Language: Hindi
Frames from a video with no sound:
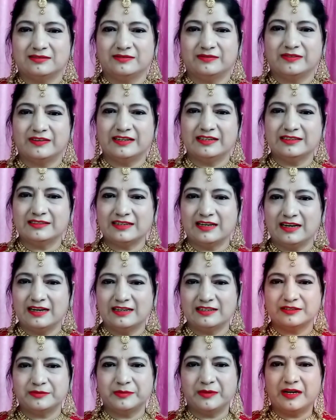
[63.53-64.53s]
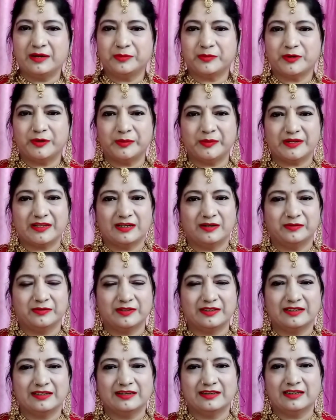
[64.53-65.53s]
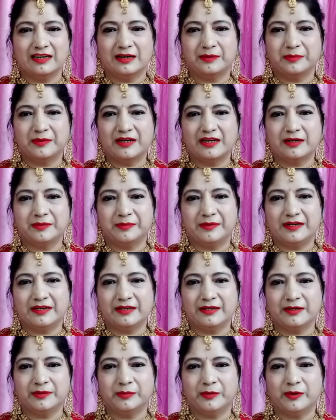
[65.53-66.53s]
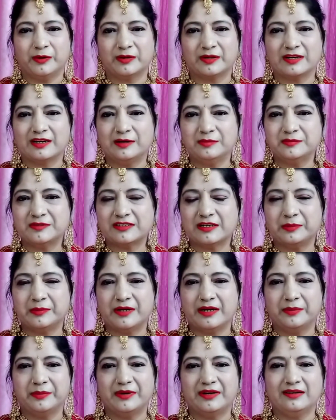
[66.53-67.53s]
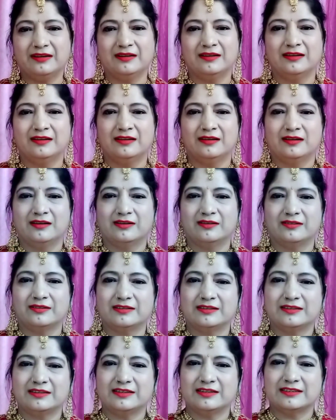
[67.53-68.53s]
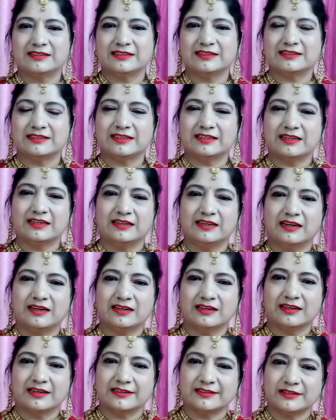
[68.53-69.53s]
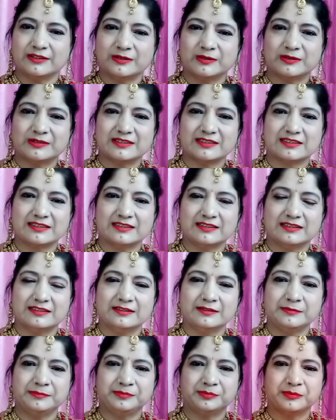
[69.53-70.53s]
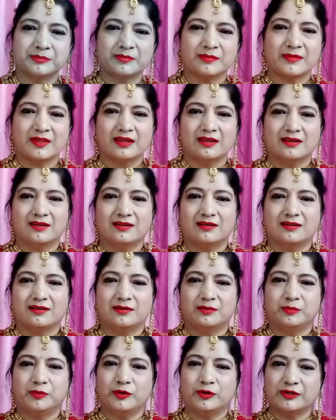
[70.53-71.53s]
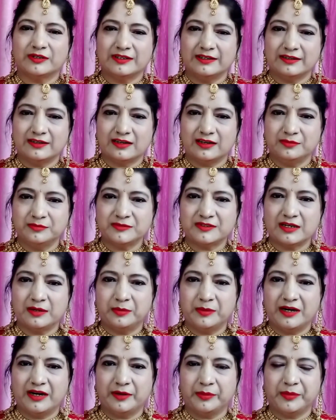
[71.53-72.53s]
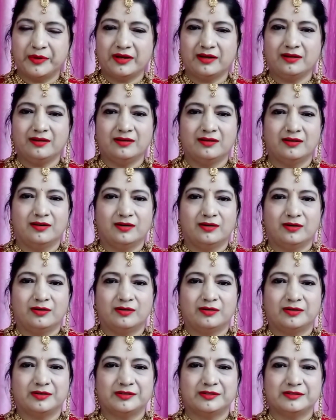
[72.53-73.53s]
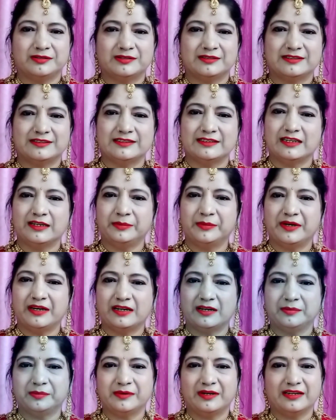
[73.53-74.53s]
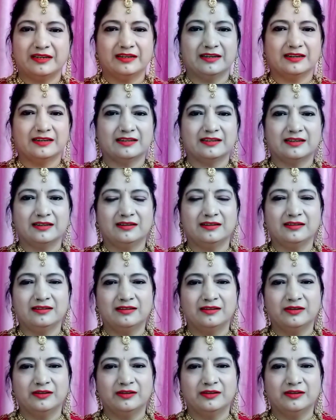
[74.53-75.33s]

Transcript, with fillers: और फ्रेंड्स आज मैं आपको बताऊंगी कि आप घर पर ही बहुत कम समय में और इतना अच्छे से तैयार कैसे हो सकते हैं बहुत ही कम सामान में और जिन्हें मेकअप नहीं आता